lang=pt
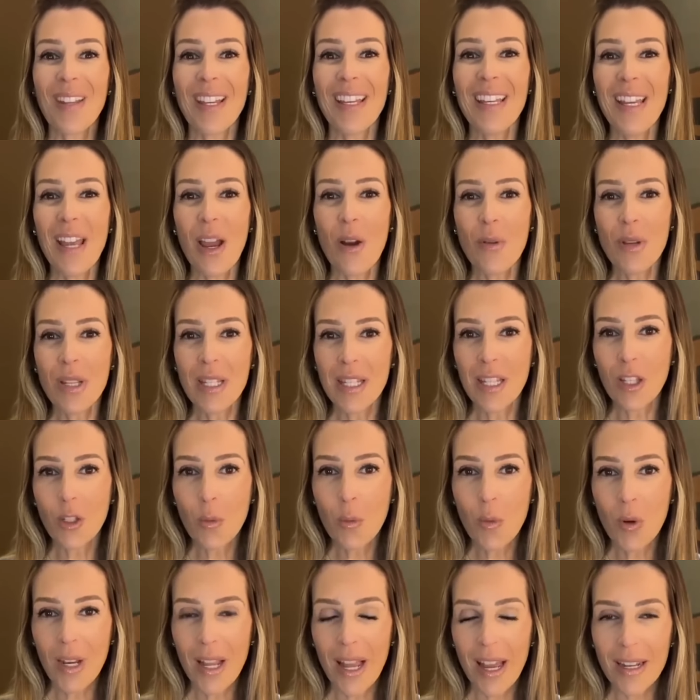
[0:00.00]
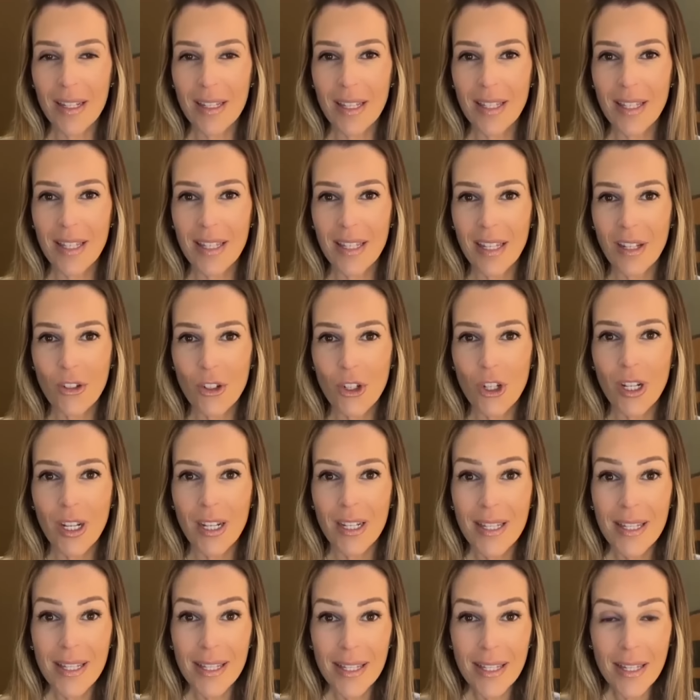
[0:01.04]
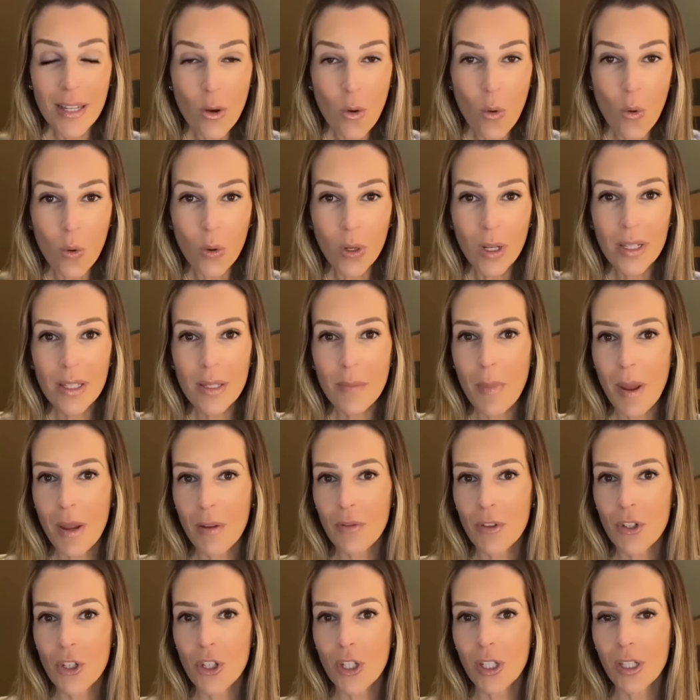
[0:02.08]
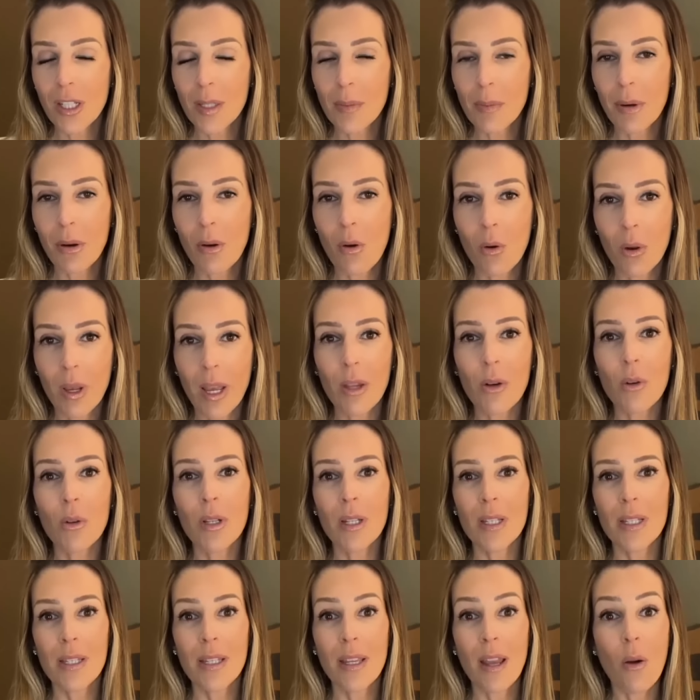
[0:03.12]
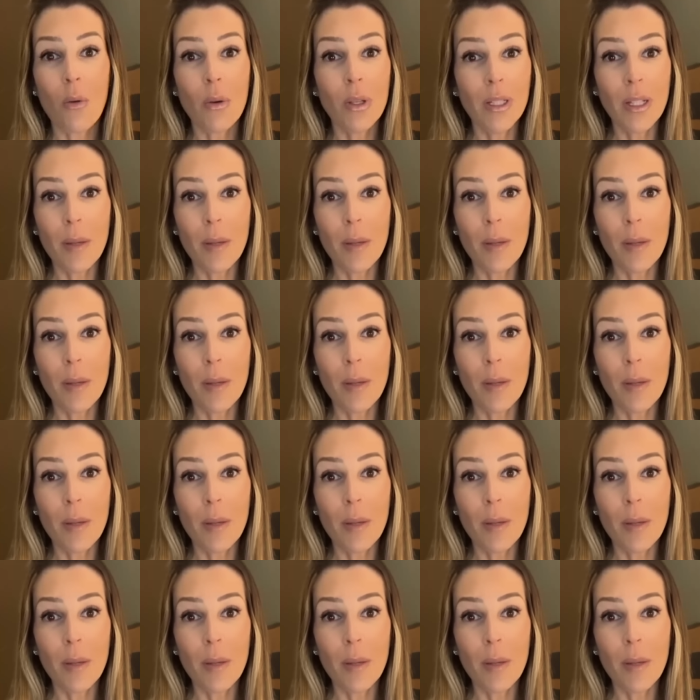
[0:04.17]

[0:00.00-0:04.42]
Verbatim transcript: E eu ensino mulheres a se sentirem seguras e bem vestidas para qualquer ocasião,